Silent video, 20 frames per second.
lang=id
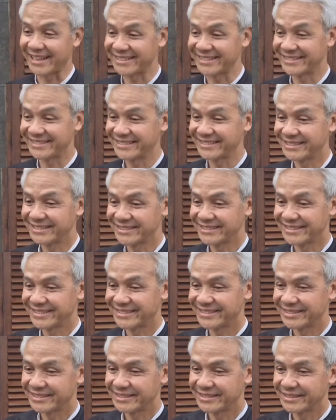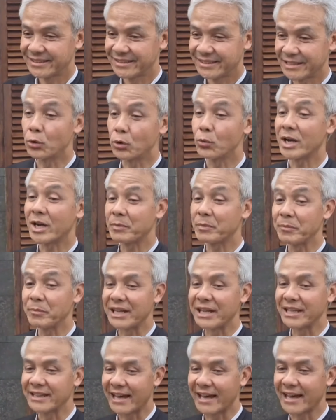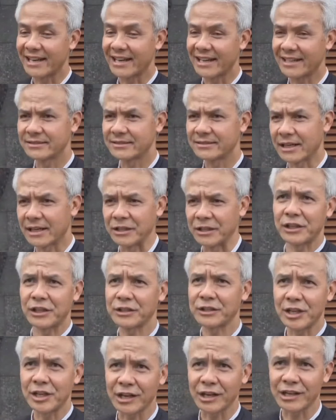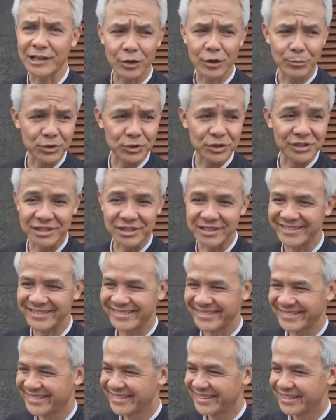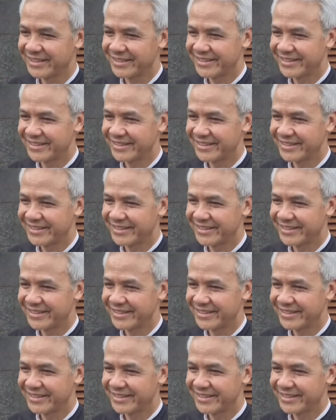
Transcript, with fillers: Hmm. di luar pemerintahan, dan kita tidak kenal oposisi.